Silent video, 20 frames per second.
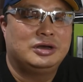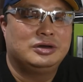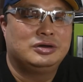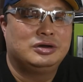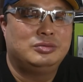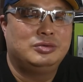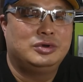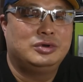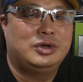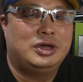
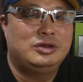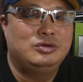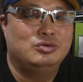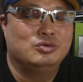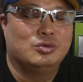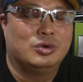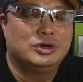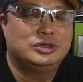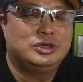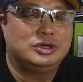그러면 한
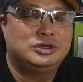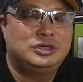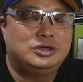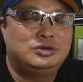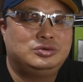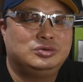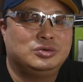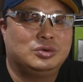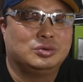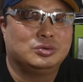유월
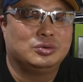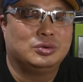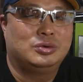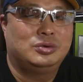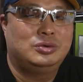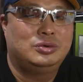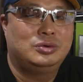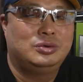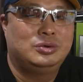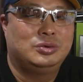첫째 주
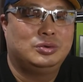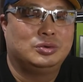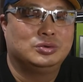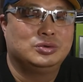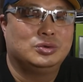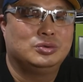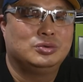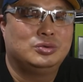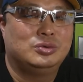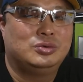정도
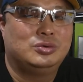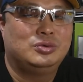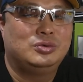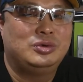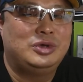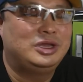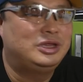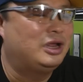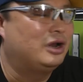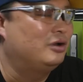이 정도에
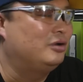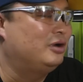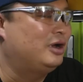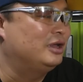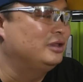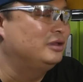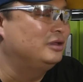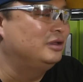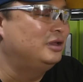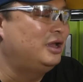될 것
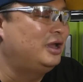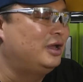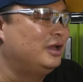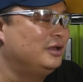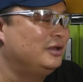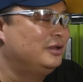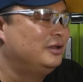같은데,